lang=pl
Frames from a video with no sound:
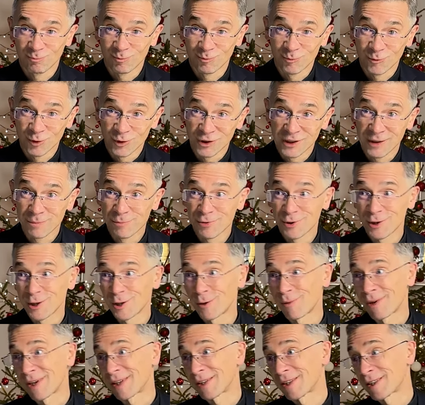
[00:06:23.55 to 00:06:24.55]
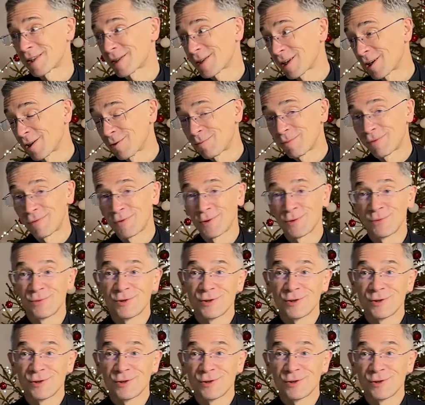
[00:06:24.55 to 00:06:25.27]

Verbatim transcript: no na przykład z tego powodu,